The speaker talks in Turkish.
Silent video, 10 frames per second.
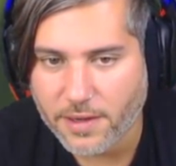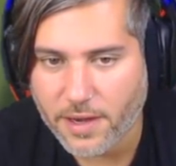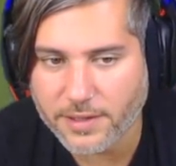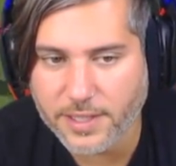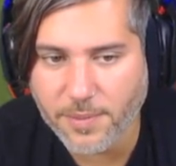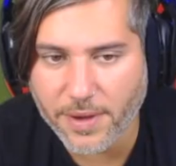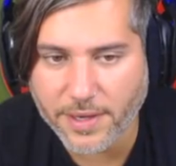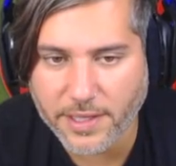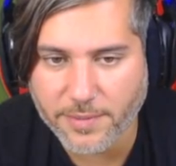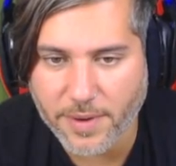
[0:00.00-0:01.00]
Atiba'ya
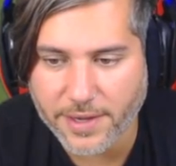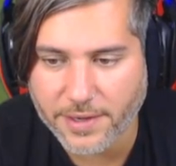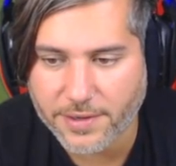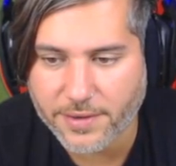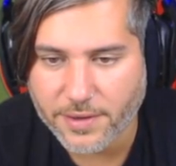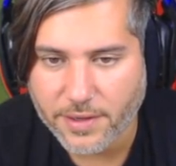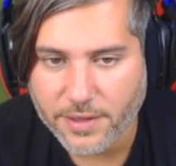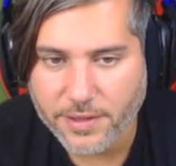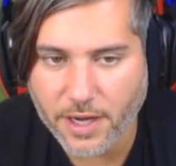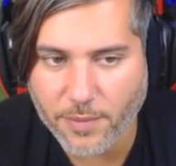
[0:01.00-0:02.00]
gelir mi? Hayır.
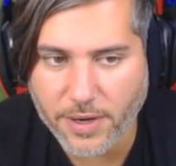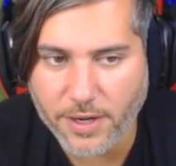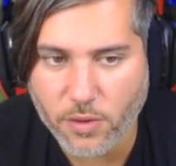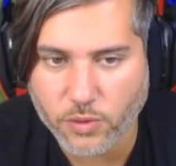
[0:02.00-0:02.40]
Yarmolenko